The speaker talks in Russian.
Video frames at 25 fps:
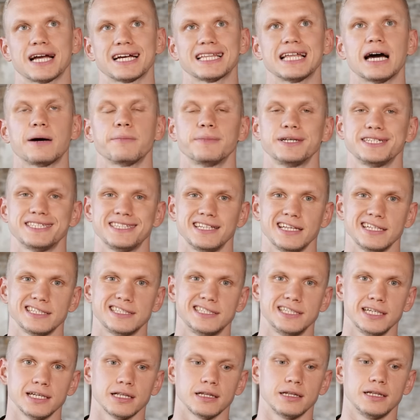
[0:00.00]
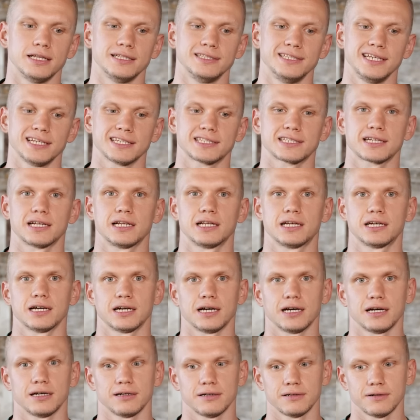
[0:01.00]
когда мы с ней сделали
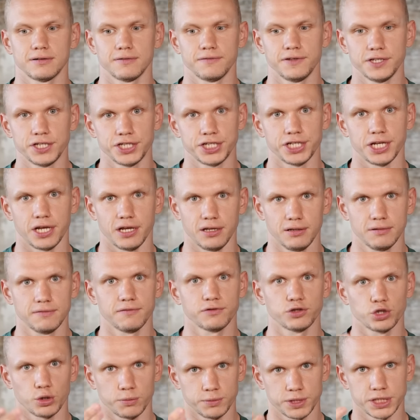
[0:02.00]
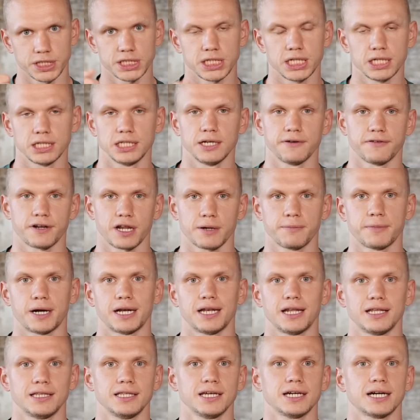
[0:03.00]
несколько вещей, в том числе
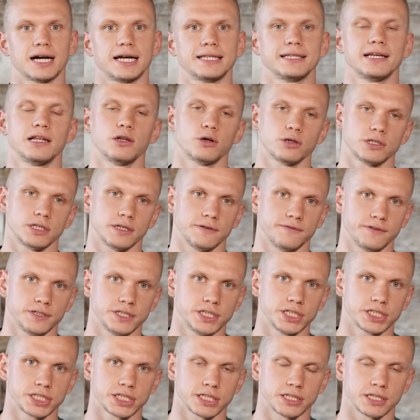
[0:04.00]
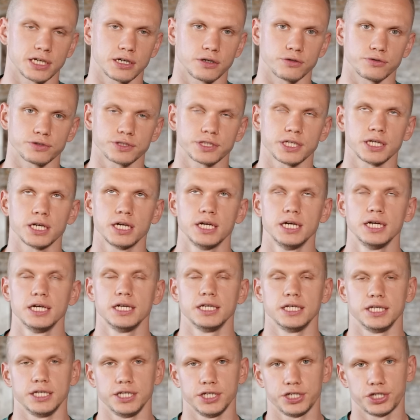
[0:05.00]
диафрагмальное дыхание, легкие физические нагрузки,
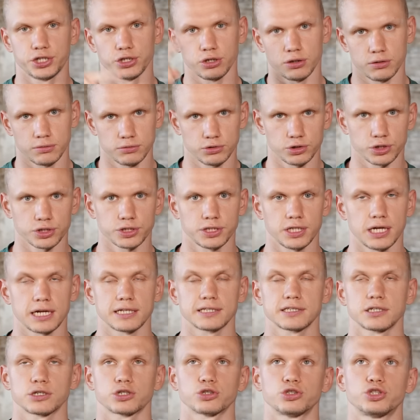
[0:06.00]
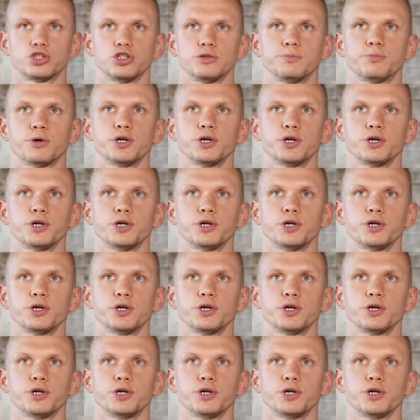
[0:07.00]
и еще то, что я расскажу чуть